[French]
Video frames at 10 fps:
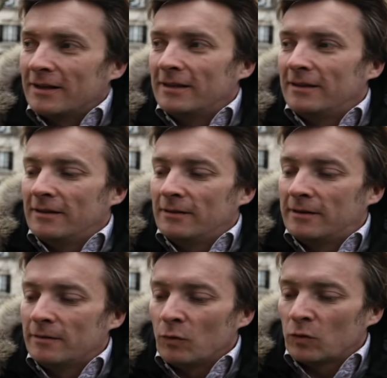il
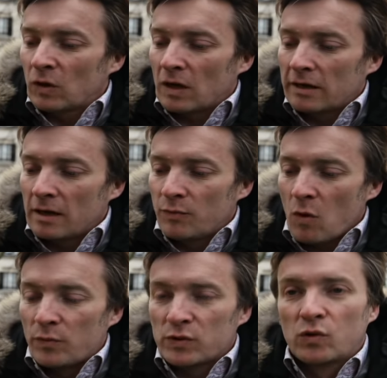démontre à quel point
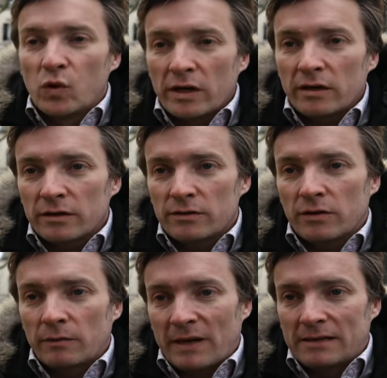on peut se gourer sur
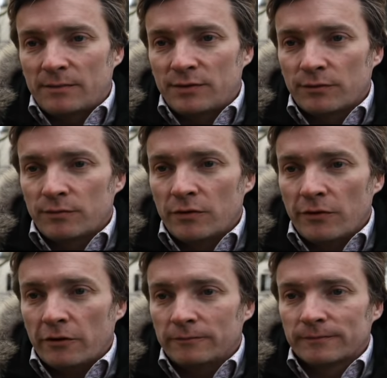notre perception du
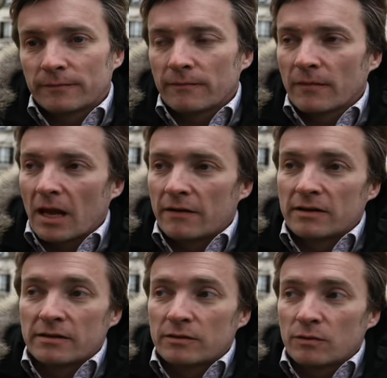bonheur. Avec
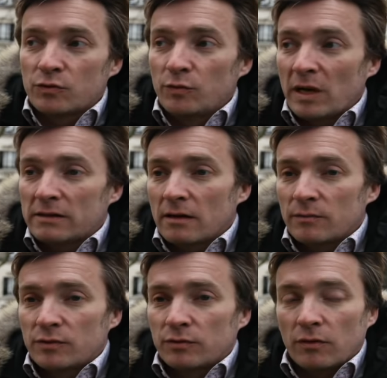des exemples super
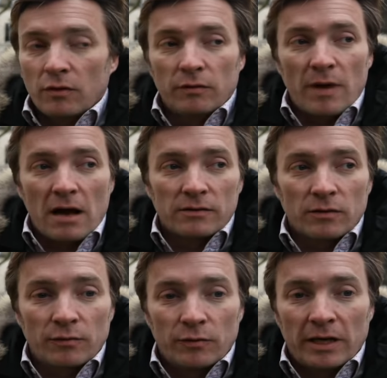simples sur, euh, par
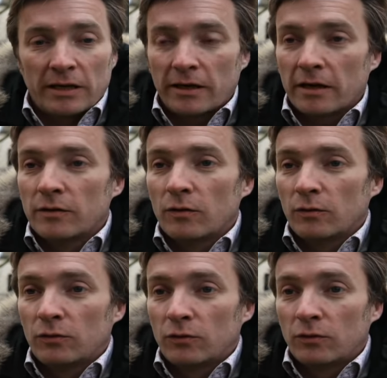exemple, le mec qui a gagné au
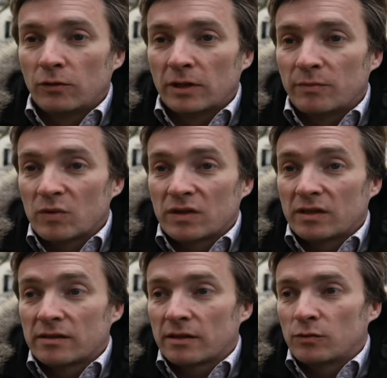loto, qui pensait
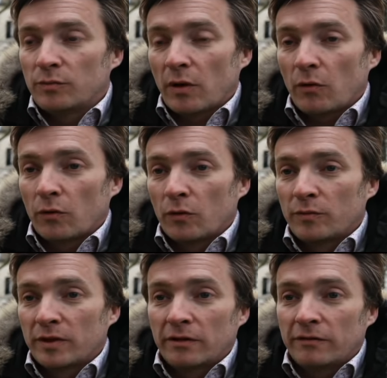qu'il serait super heureux,
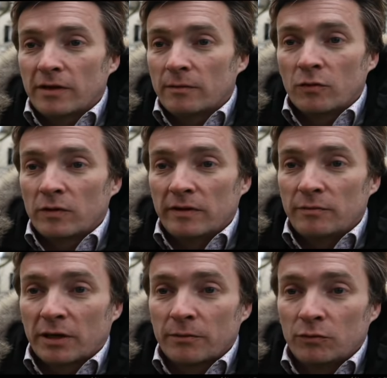puis qui finalement va
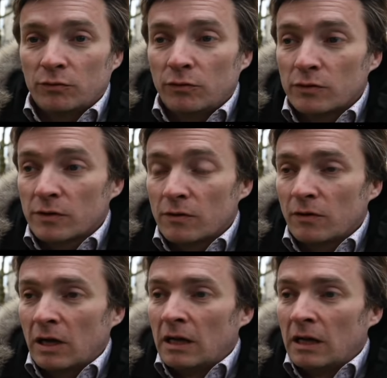déprimé au bout de deux ans.